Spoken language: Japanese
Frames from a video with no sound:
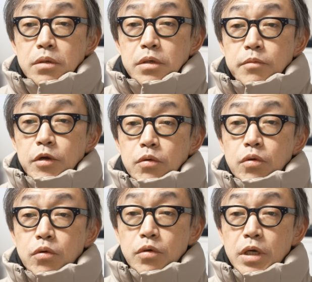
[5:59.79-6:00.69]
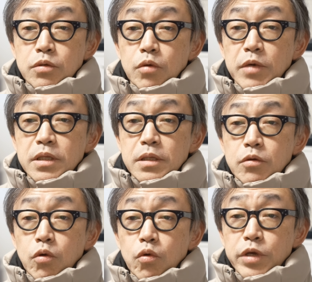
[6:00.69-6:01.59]
今ここが止まっ
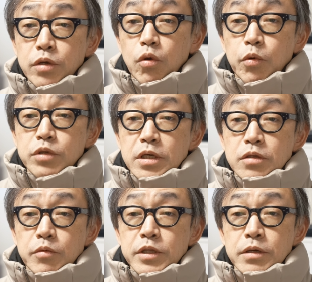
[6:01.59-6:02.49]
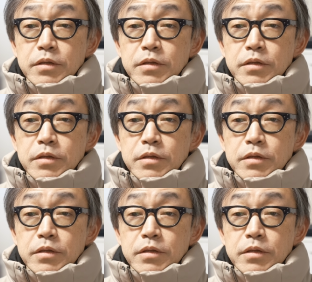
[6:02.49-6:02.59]
ここ1個ボタン止めてくれ